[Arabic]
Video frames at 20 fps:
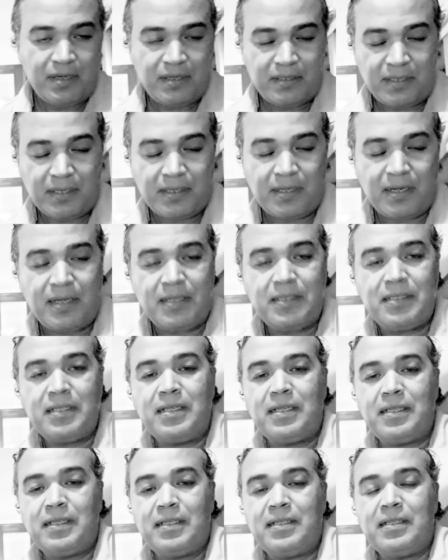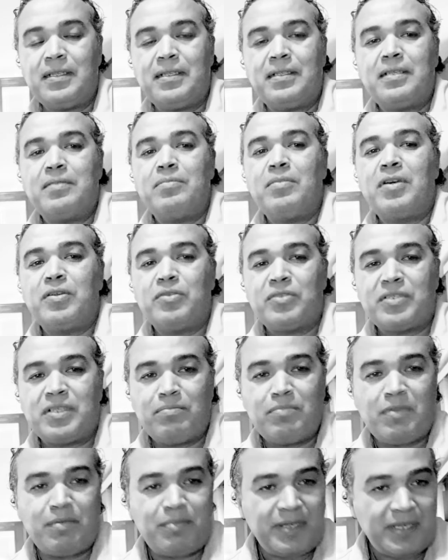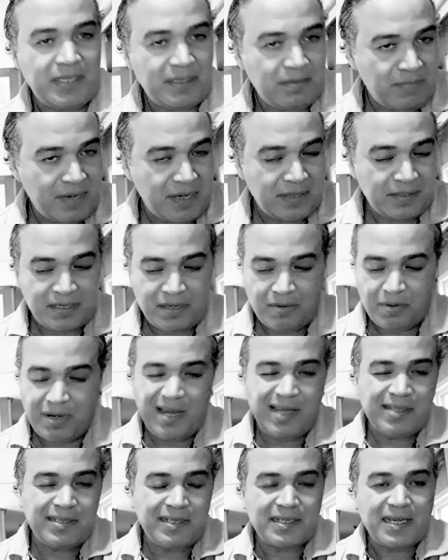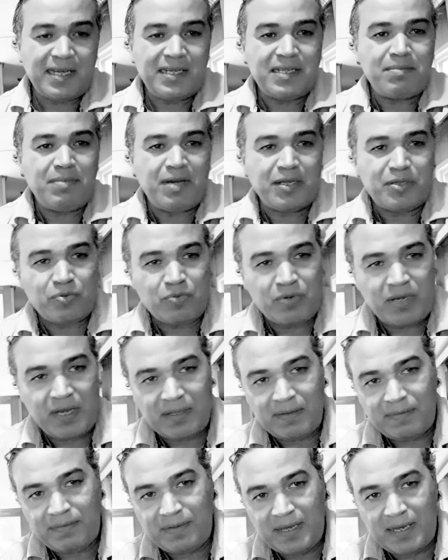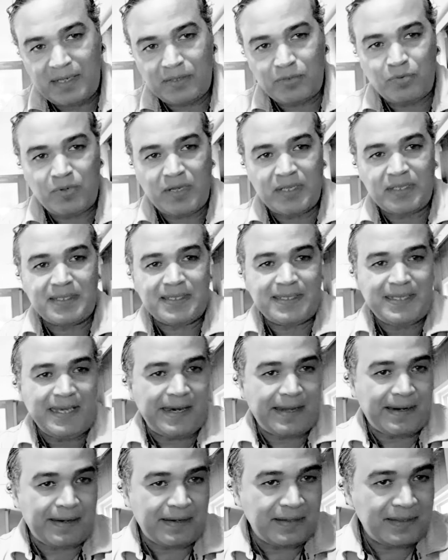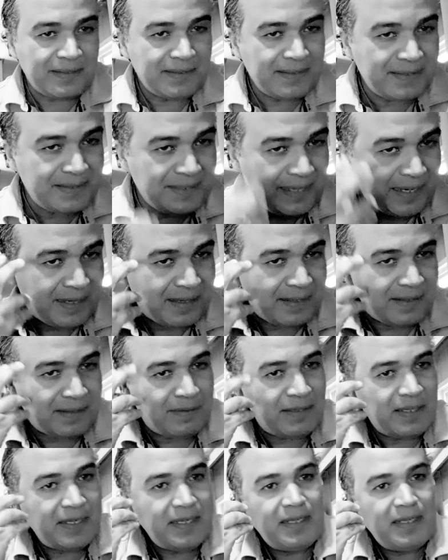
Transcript: نظرا لما يسمى بالعلمانيه وخاد الكلمه شويه فيها شويه السحر السحر